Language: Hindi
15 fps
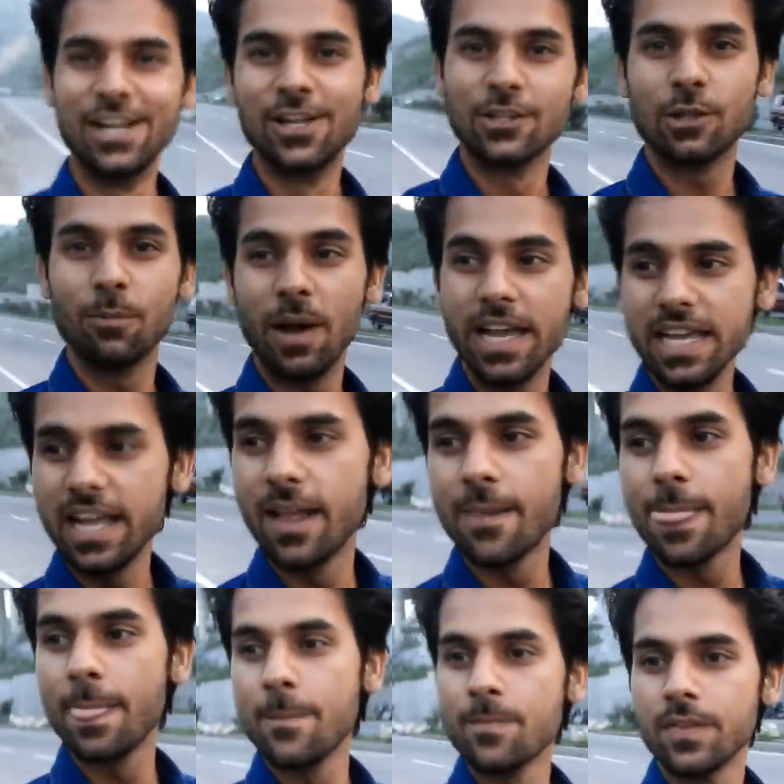तो भाई
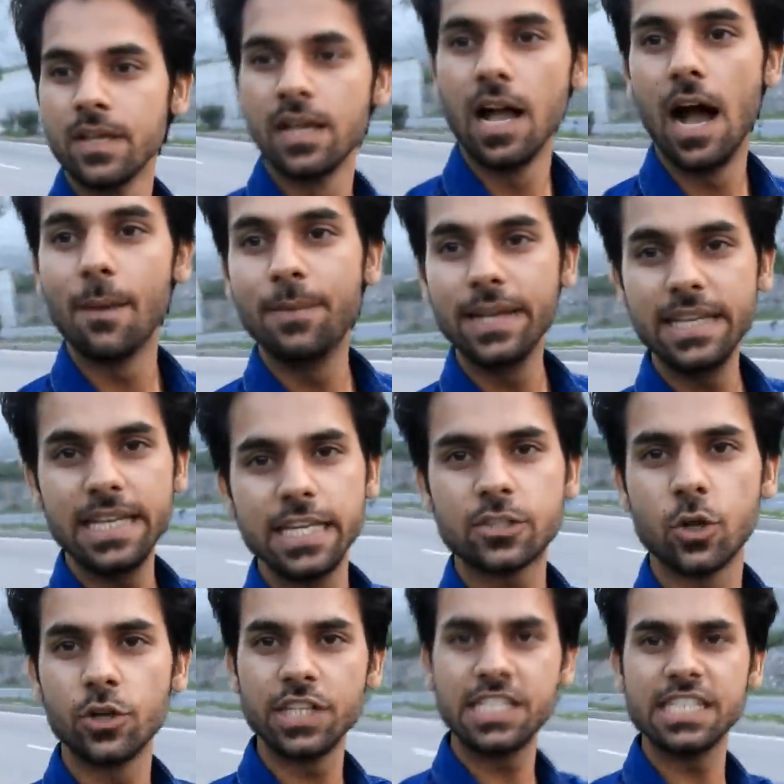अभी ये
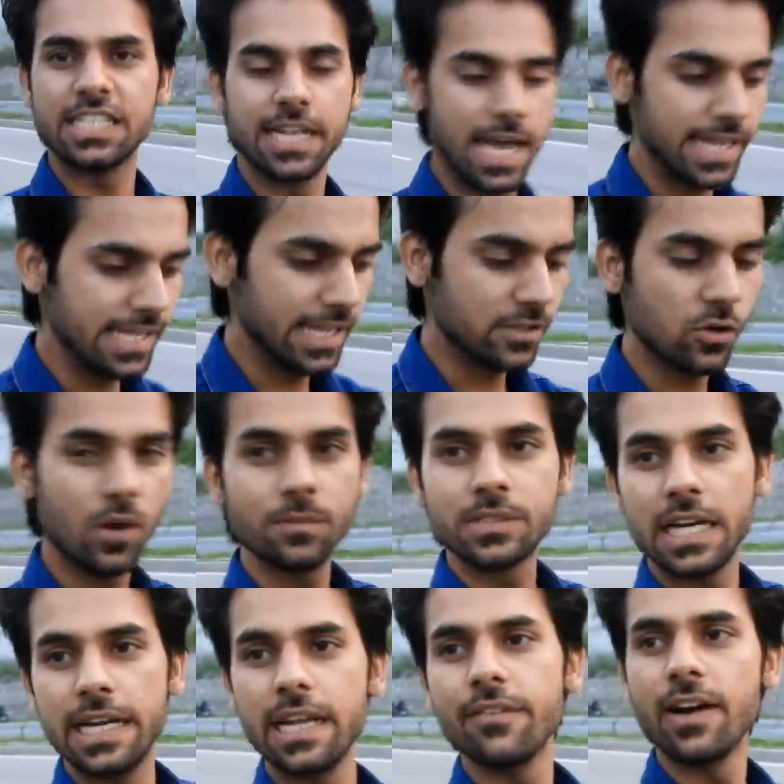छोटी सी चढ़ाई है जो हम
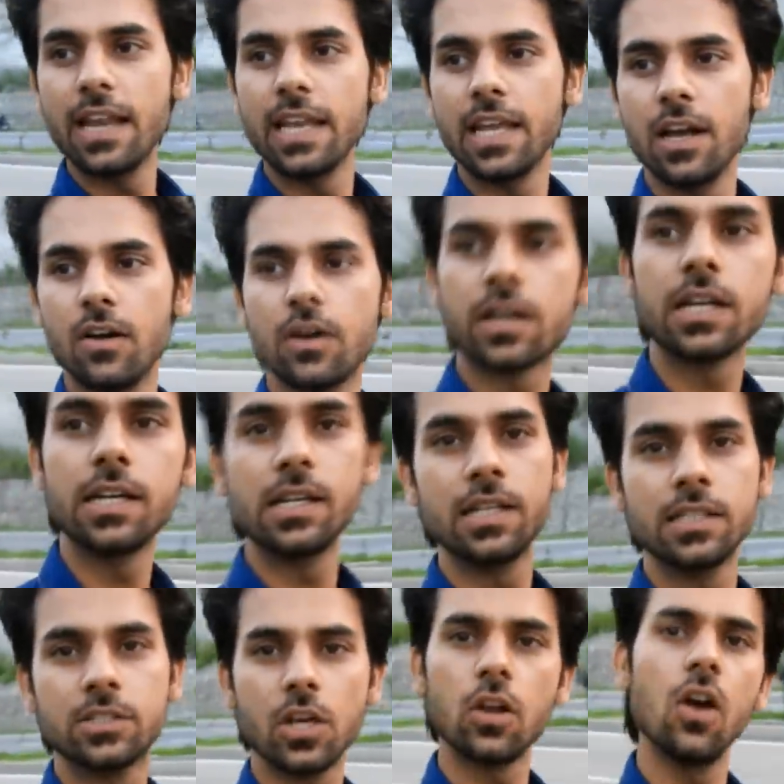चढ़ने वाले हैं और
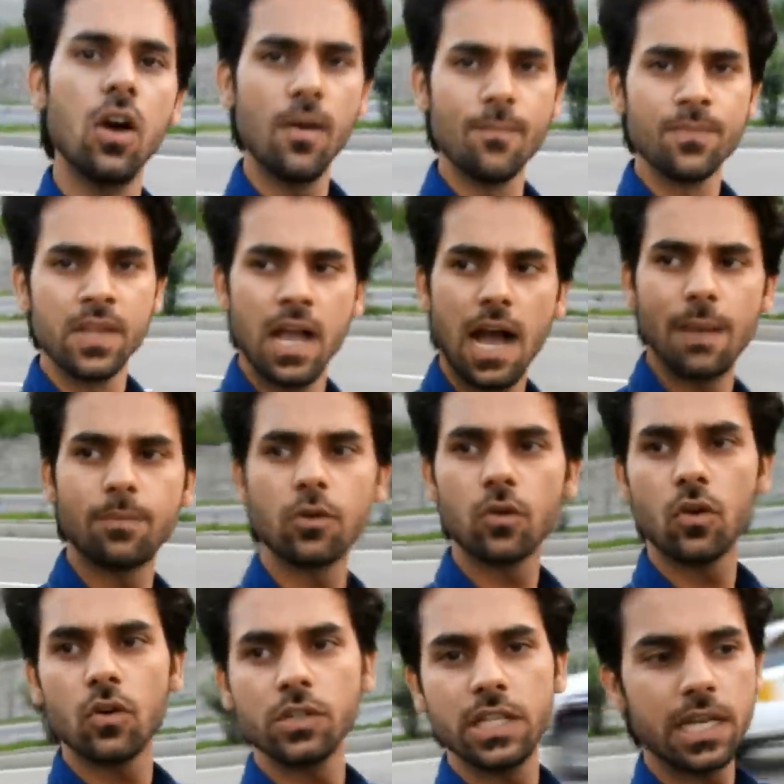चलो आप लोगों
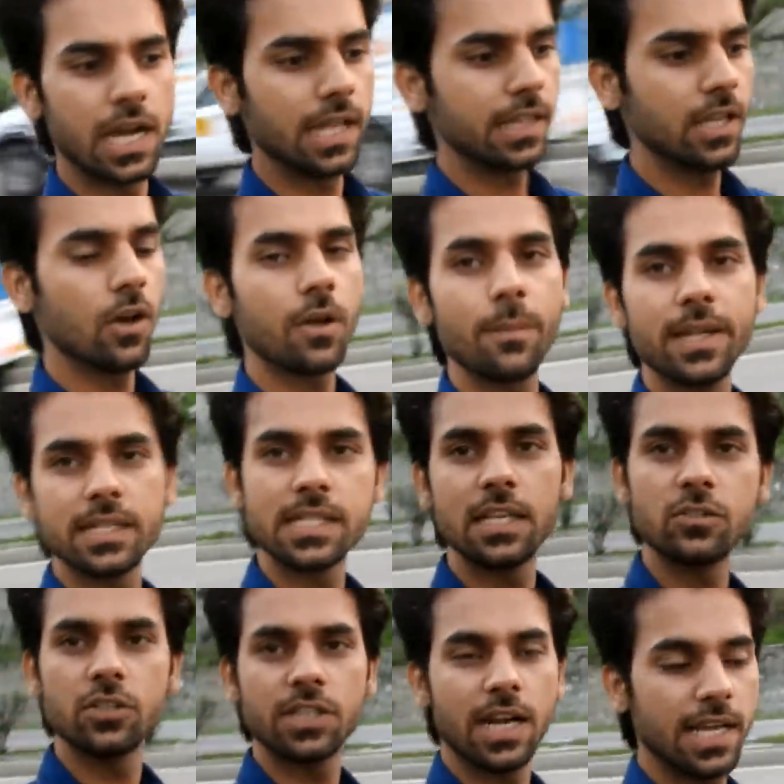को दिखाते हैं और मेरे साथ
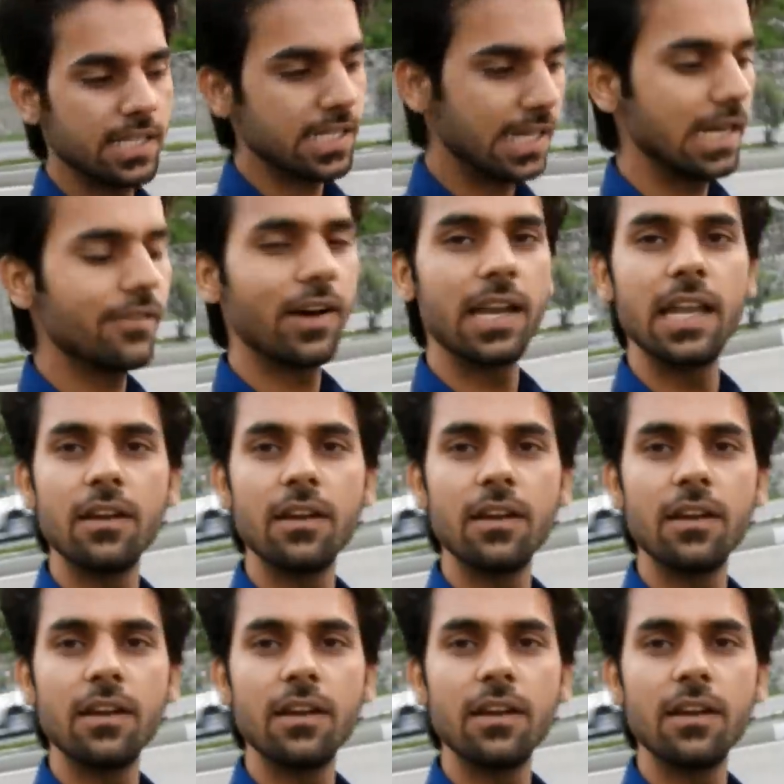जो चढ़ाई चढ़ने वाले